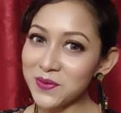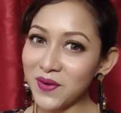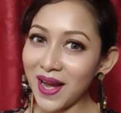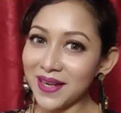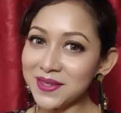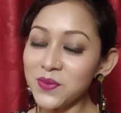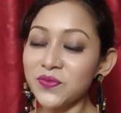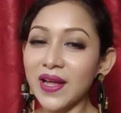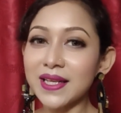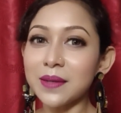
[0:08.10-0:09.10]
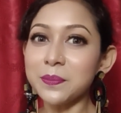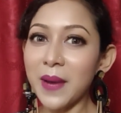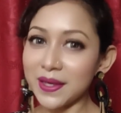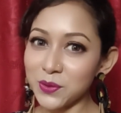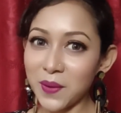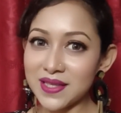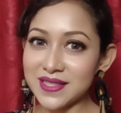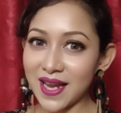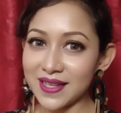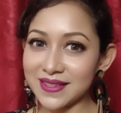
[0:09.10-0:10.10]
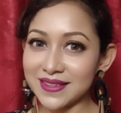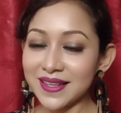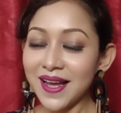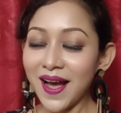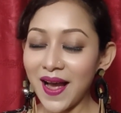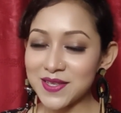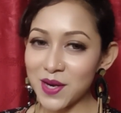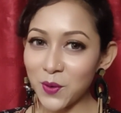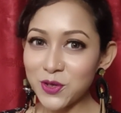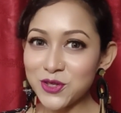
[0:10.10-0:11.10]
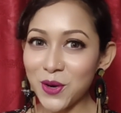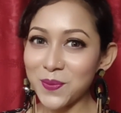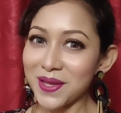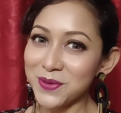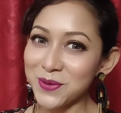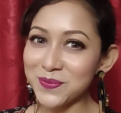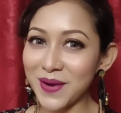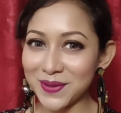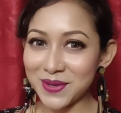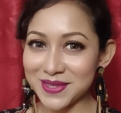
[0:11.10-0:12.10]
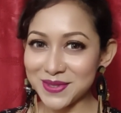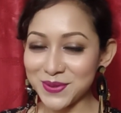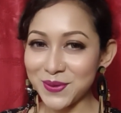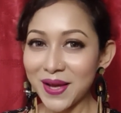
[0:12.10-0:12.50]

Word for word: এভরিওয়ান ওয়েলকাম ব্যাক টু মাই চ্যানেল আশা করি সবাই খুব ভালো আছো